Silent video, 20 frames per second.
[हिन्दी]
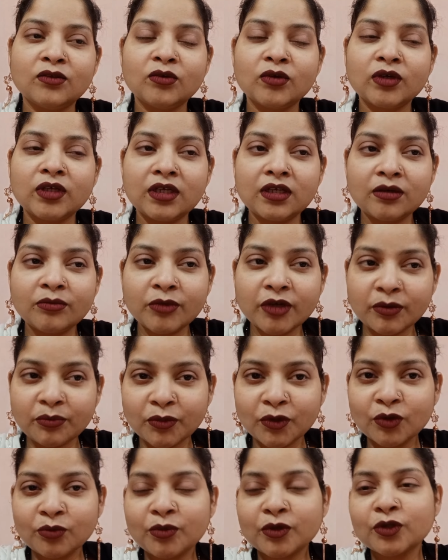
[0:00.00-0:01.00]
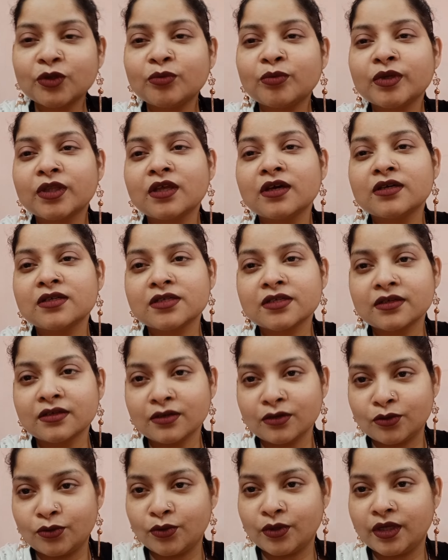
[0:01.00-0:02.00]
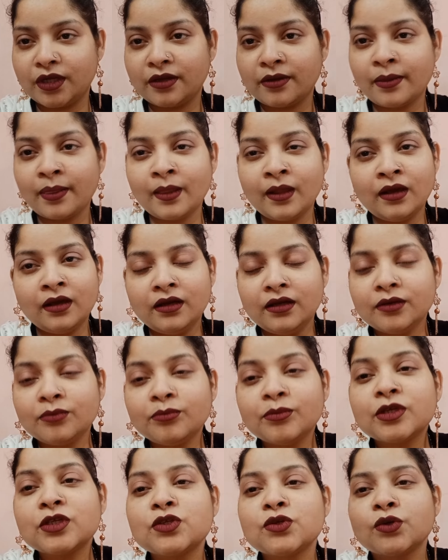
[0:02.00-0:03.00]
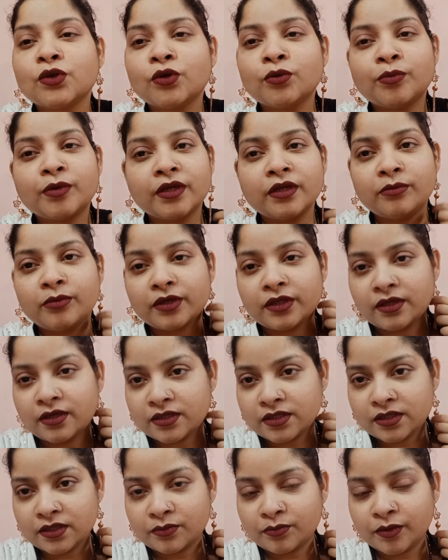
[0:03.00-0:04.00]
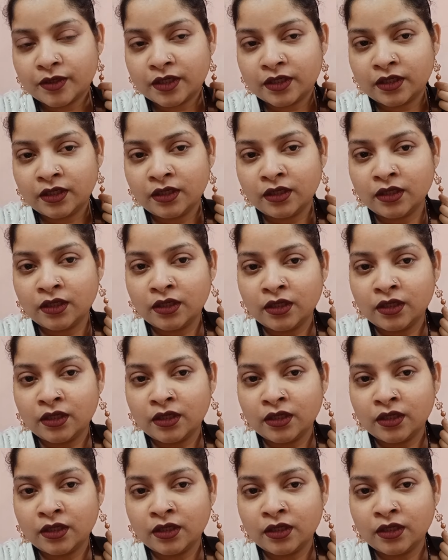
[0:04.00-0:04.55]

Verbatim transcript: तो अल्लाह मैं अपने ऊपर तो बर्दाश्त कर लूँगी लेकिन बच्चों के ऊपर नहीं बर्दाश्त कर पा रही